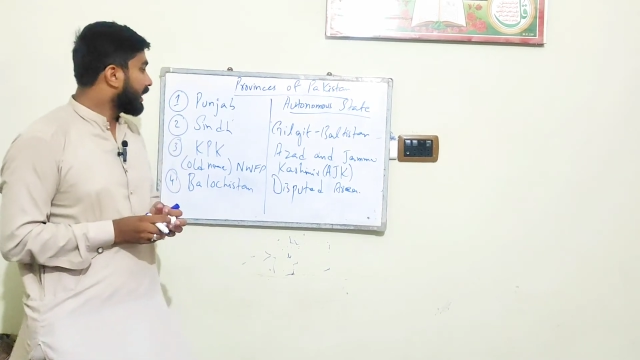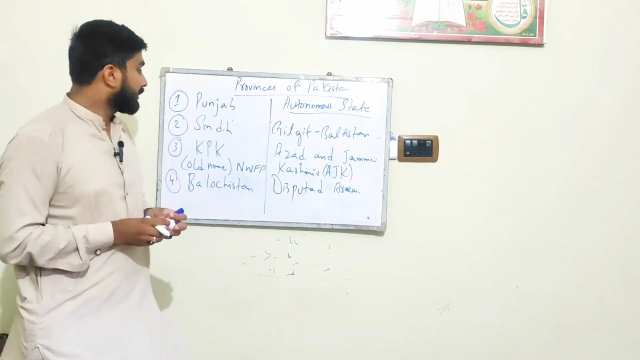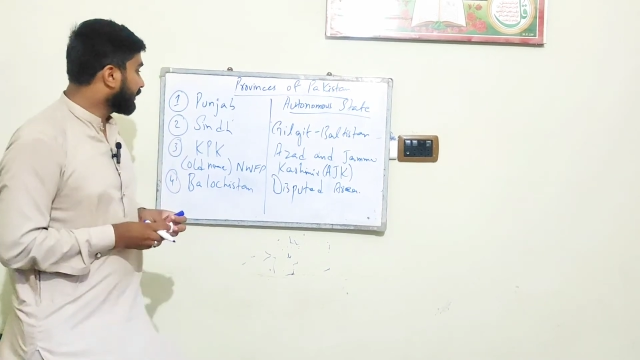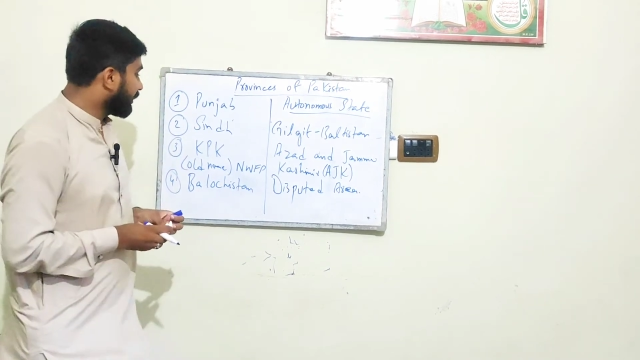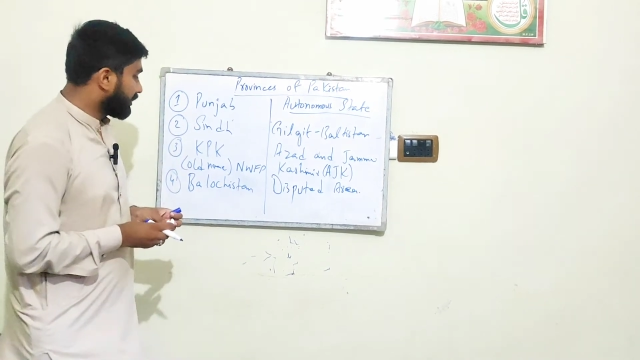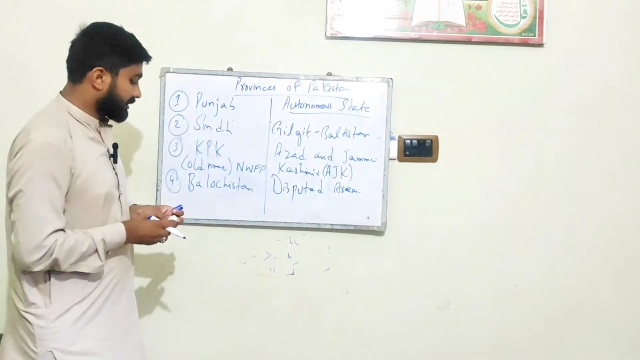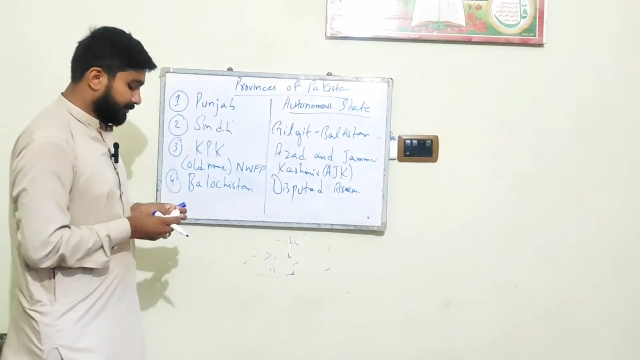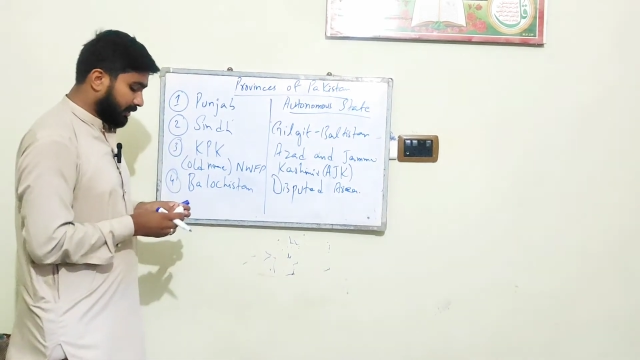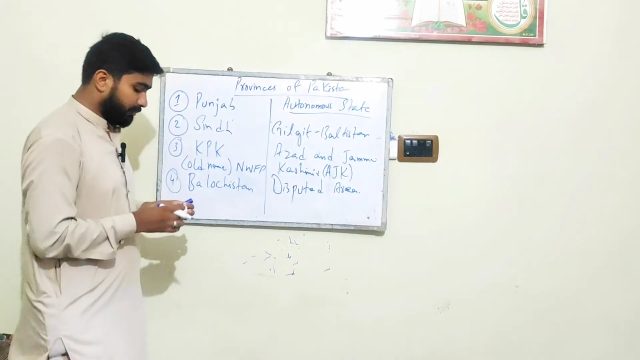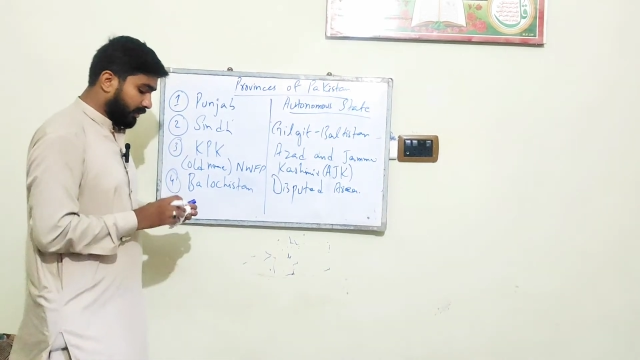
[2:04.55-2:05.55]
आती है
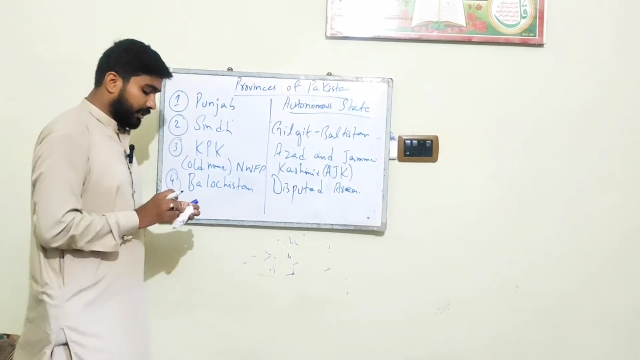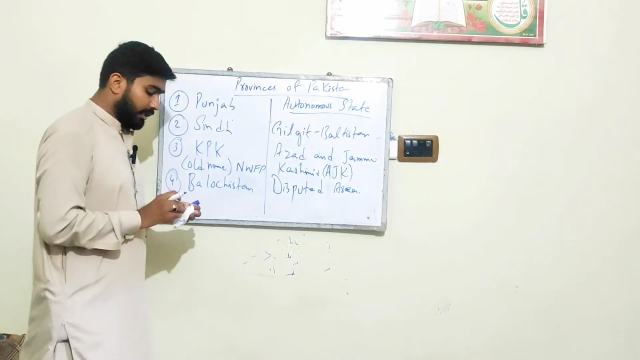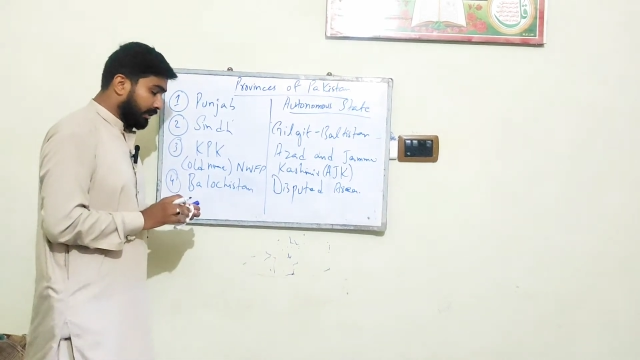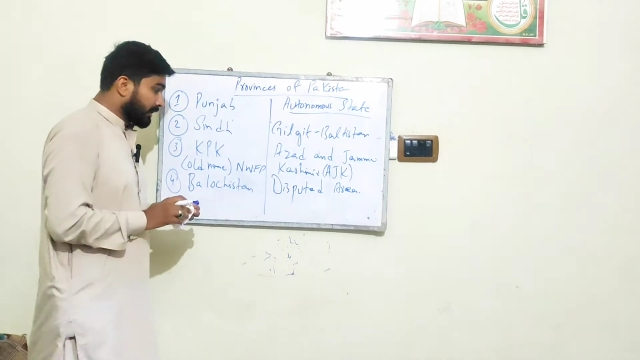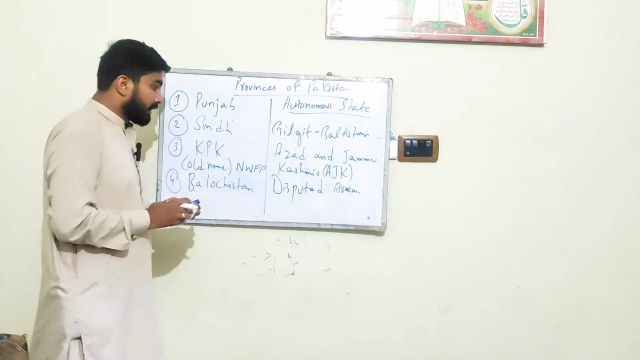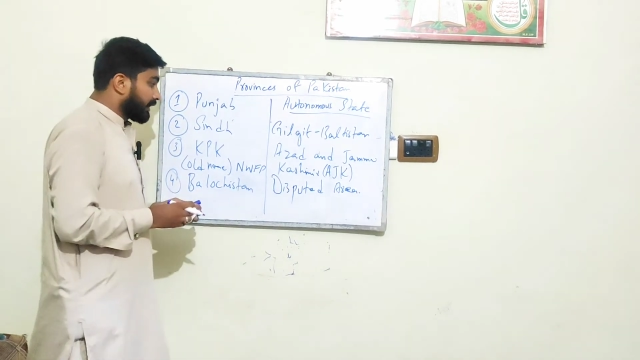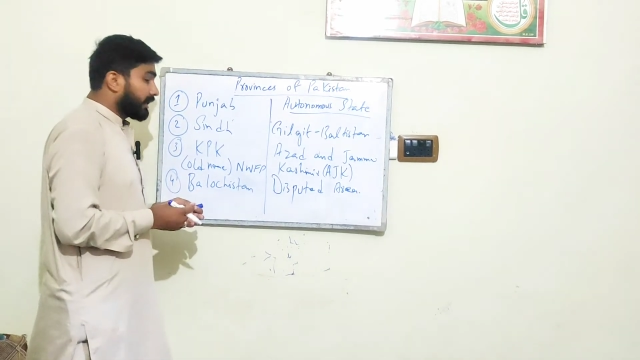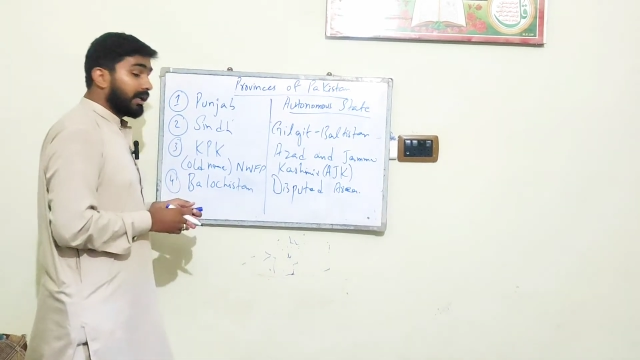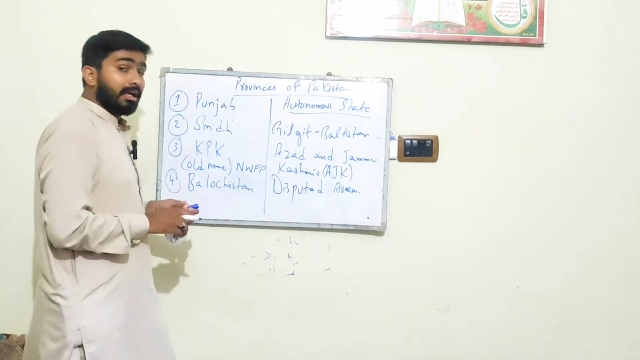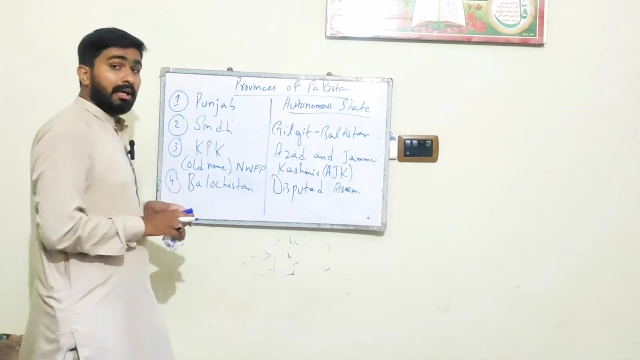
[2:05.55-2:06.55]
सबसे इम्पोर्टेंट
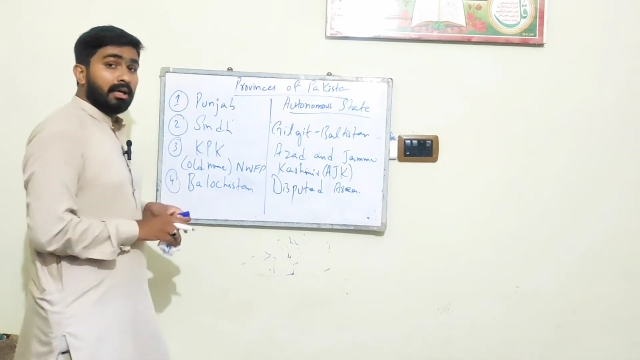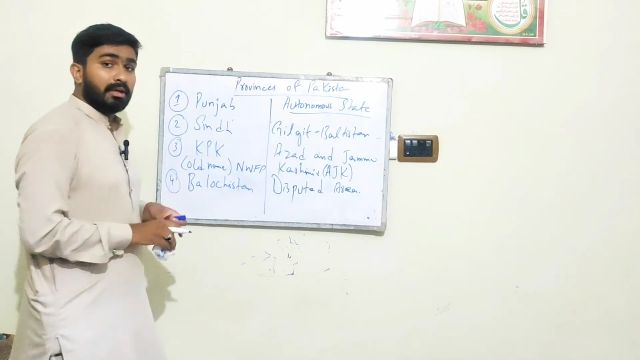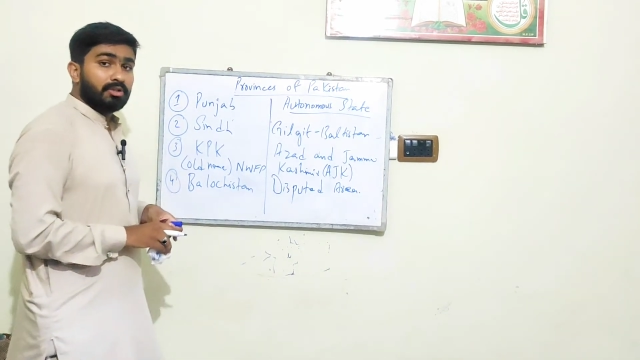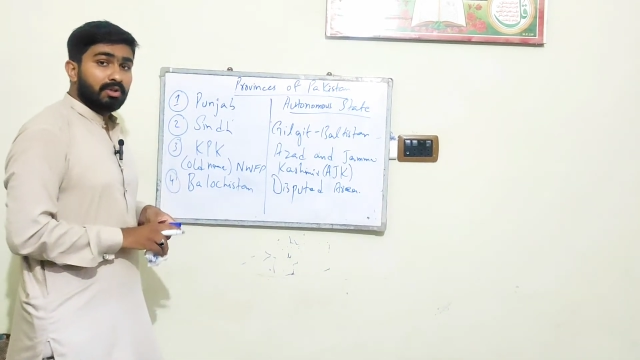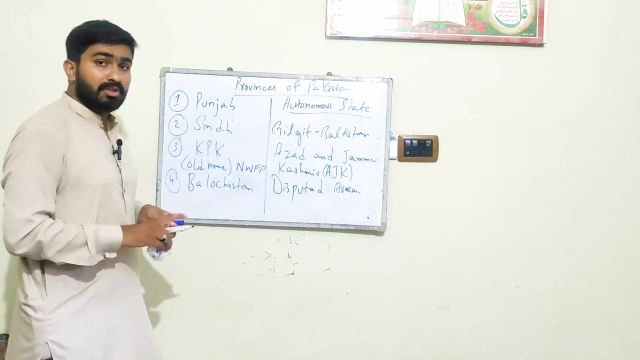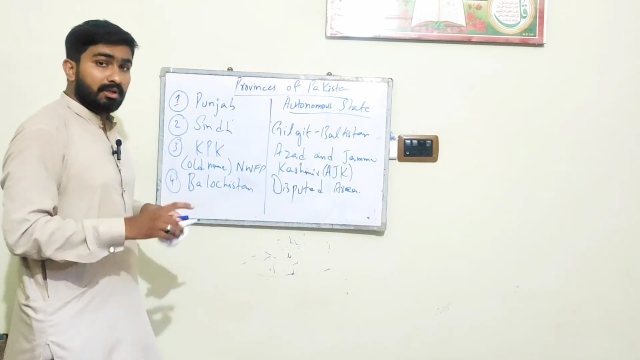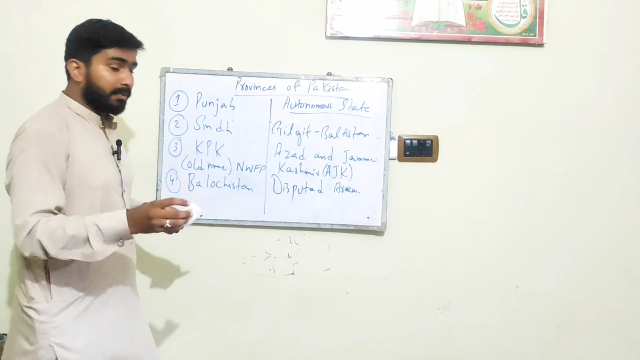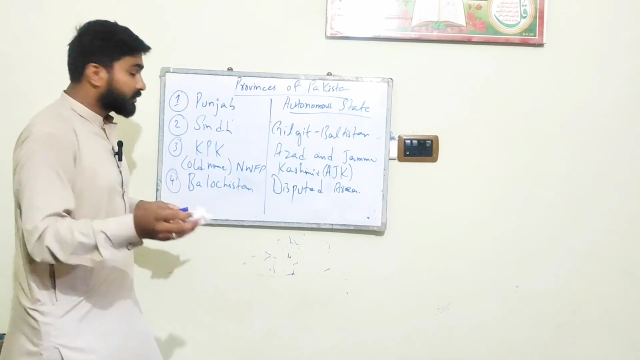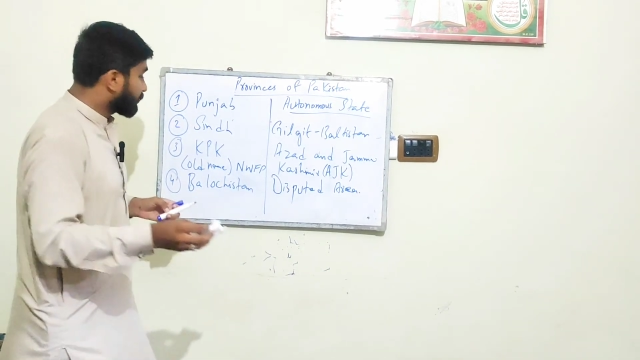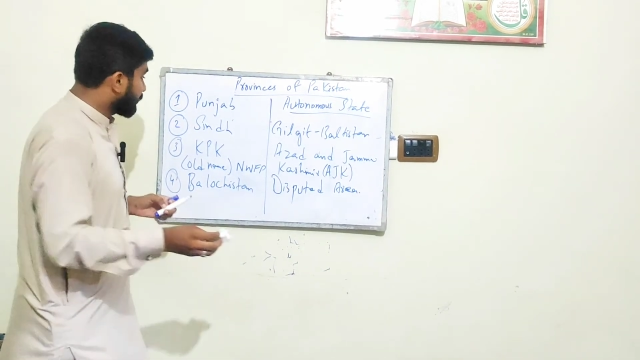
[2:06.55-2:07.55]
कि जो अक्सर मैं